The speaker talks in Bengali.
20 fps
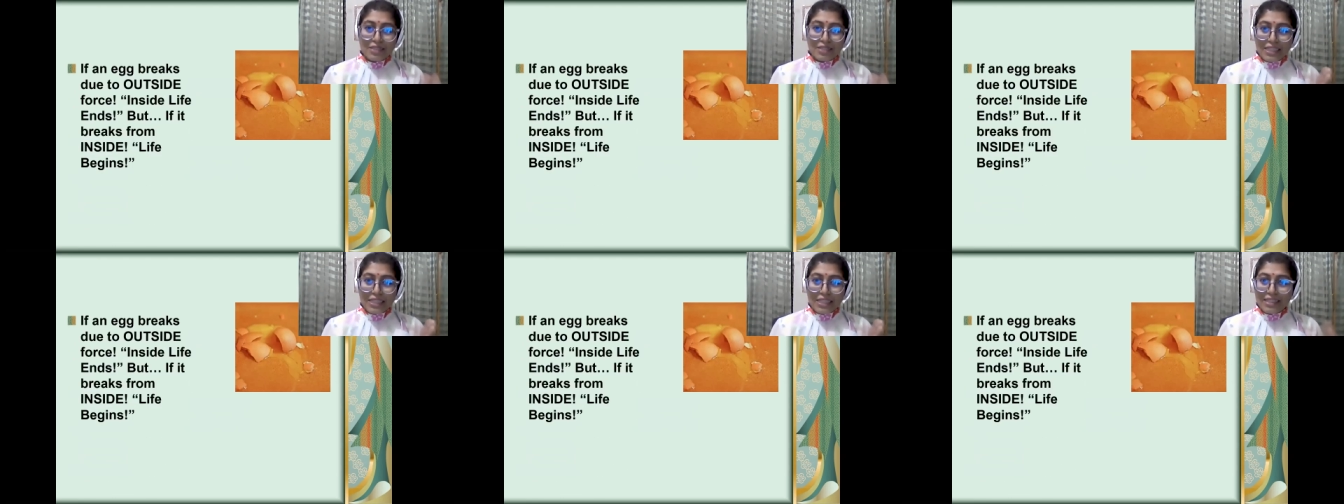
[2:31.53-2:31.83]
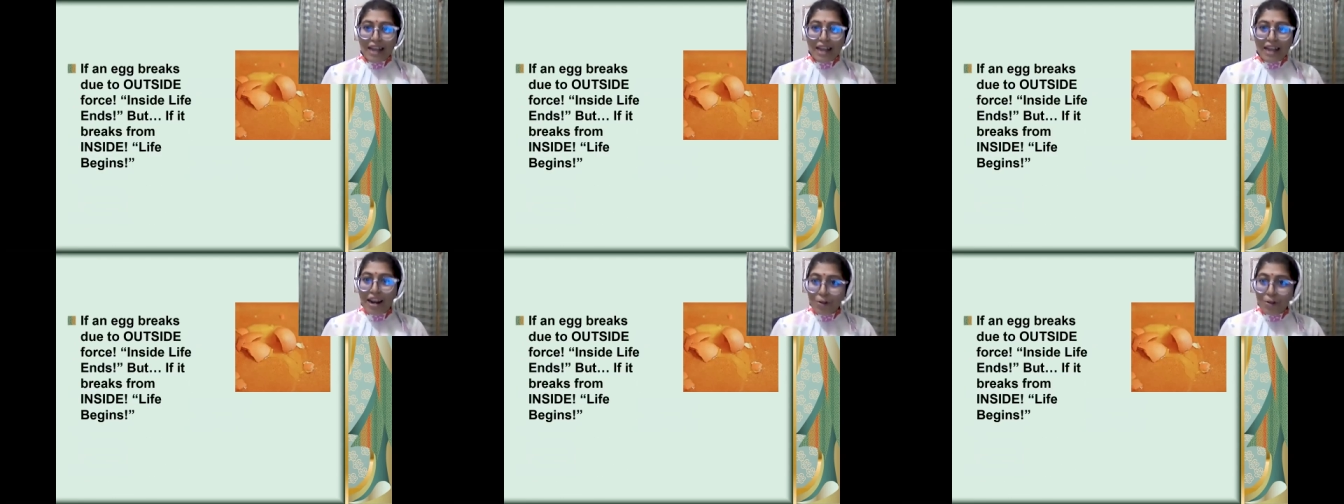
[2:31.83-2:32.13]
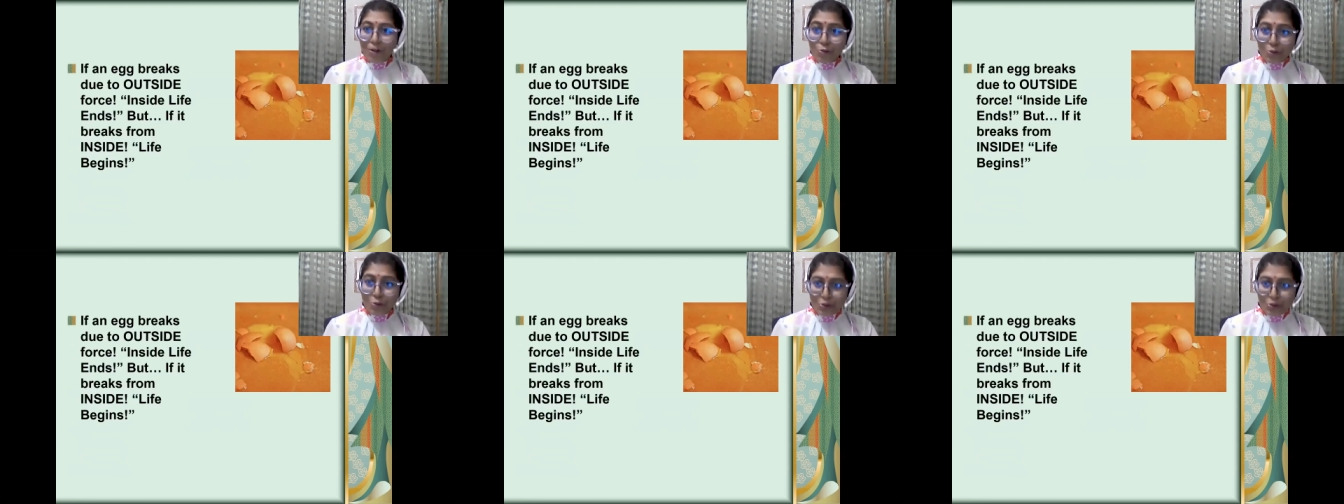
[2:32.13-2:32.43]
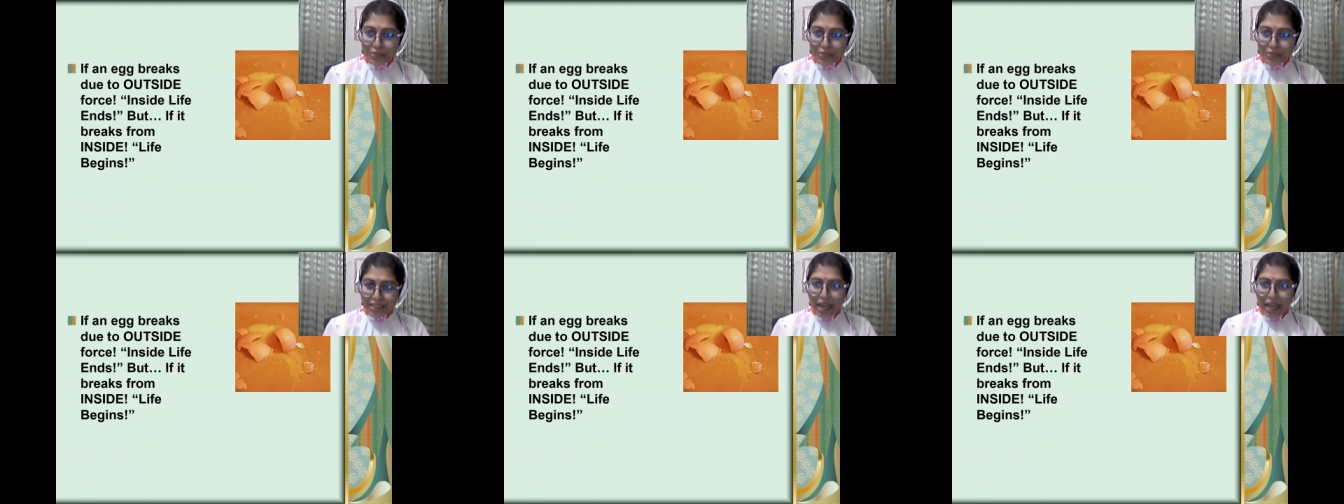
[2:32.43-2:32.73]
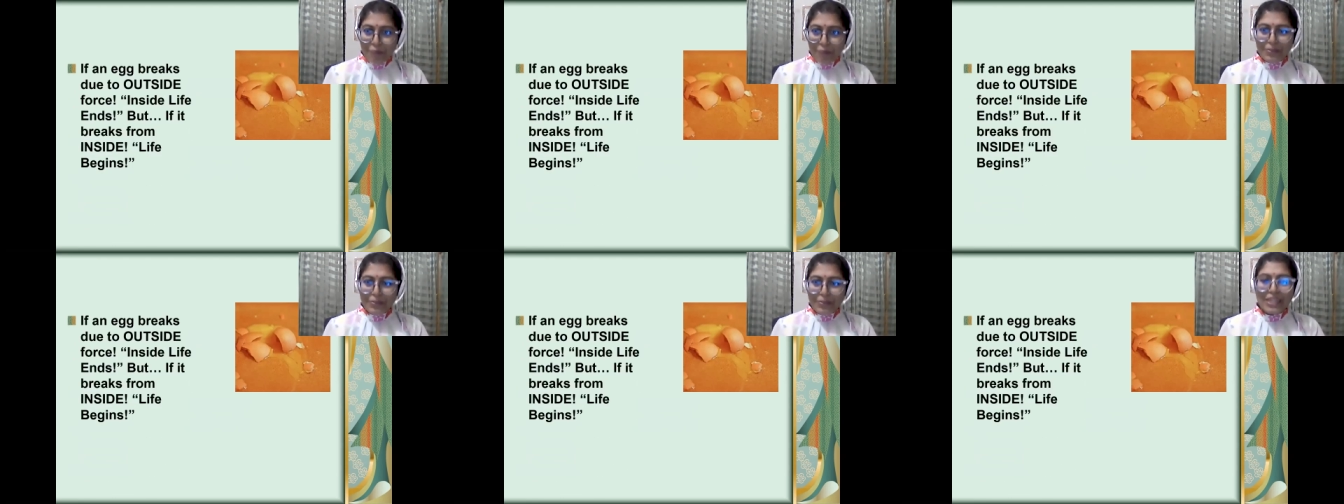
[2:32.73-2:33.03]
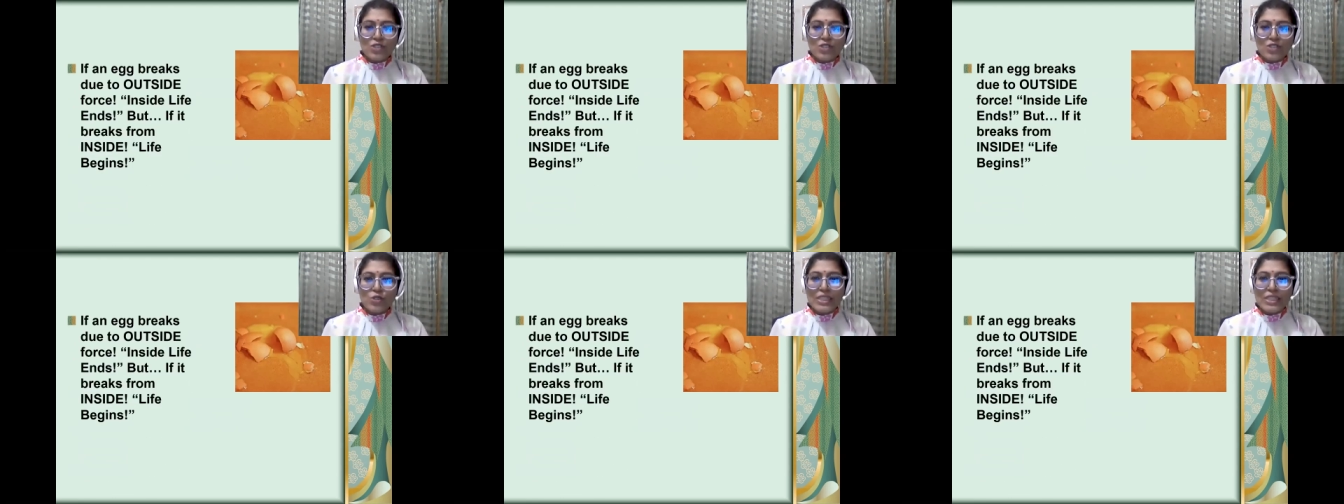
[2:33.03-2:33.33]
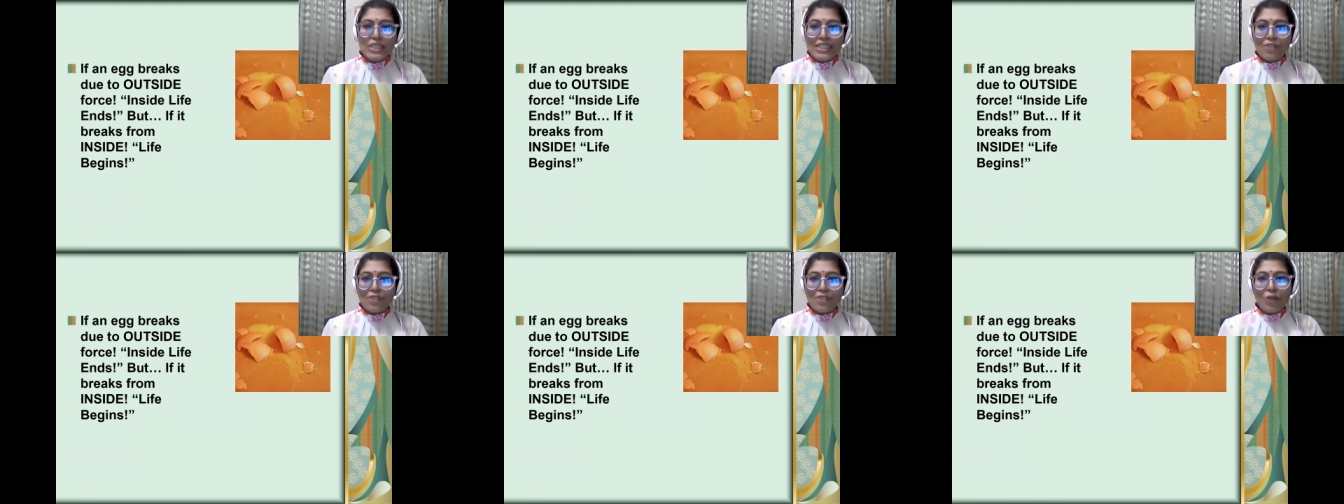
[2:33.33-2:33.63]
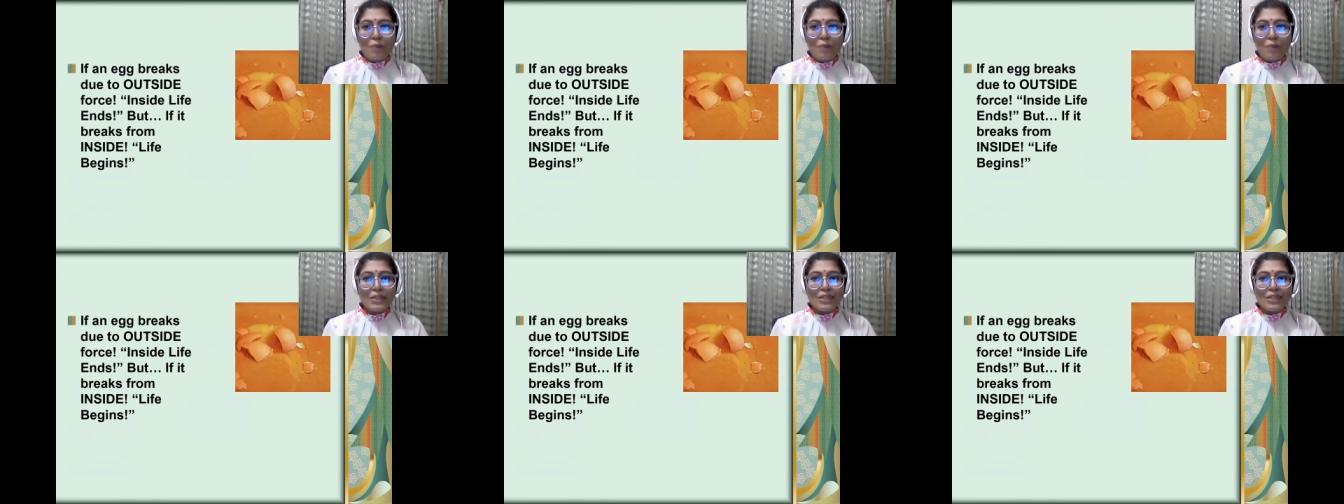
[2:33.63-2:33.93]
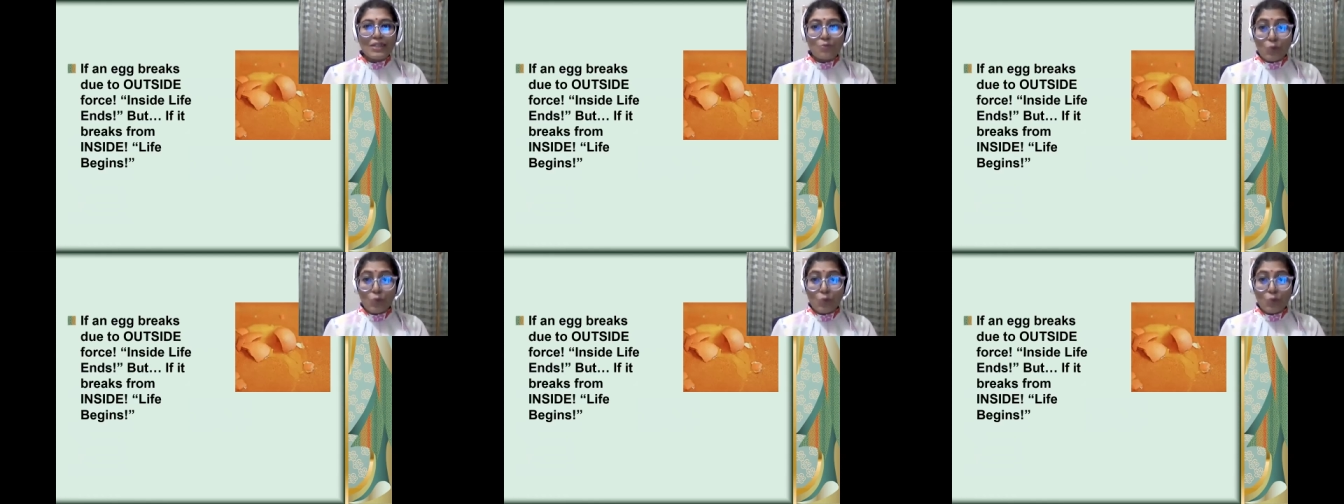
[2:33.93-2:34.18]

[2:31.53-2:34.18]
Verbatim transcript: ঠিক কার উক্তি আপনারা যদি কেউ আমাকে